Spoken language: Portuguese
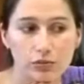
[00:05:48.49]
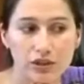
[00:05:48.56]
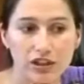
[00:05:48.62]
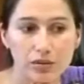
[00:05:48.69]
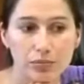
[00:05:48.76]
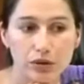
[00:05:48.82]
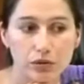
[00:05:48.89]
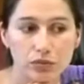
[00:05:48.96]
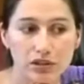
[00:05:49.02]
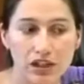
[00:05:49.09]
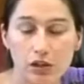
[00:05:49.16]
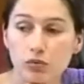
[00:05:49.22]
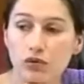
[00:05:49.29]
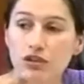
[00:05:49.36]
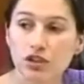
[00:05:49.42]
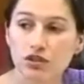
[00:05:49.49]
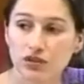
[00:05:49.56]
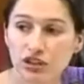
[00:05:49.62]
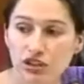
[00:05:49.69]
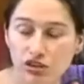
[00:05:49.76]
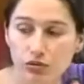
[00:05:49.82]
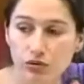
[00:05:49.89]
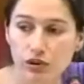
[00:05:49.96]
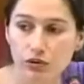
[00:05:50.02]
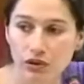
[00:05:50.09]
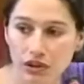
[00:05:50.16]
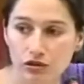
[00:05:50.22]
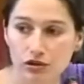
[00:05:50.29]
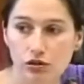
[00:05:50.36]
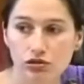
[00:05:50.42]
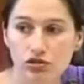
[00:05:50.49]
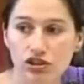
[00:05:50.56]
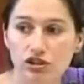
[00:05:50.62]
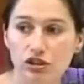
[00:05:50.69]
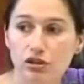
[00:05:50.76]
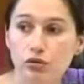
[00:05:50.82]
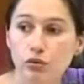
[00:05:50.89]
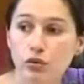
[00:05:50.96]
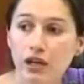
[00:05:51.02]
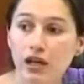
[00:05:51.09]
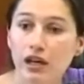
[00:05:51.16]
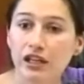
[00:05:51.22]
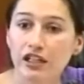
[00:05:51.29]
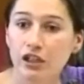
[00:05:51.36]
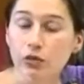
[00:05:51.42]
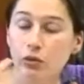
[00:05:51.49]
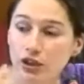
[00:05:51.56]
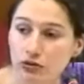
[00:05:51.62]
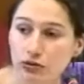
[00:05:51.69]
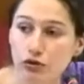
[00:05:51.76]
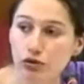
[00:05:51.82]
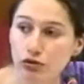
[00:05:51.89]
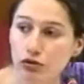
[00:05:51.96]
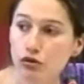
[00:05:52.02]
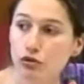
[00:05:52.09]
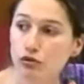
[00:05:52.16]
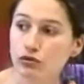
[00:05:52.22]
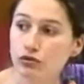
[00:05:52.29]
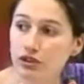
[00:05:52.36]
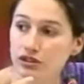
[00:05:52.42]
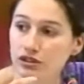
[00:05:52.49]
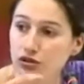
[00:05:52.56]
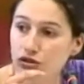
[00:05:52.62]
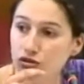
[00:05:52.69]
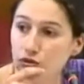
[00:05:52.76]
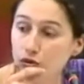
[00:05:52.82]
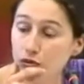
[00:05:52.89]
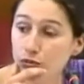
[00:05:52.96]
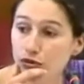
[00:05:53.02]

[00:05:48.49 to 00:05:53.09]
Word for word: Eu queria perguntar quantas vezes reuniu na anterior legislatura e quais foram as conclusões a que chegou,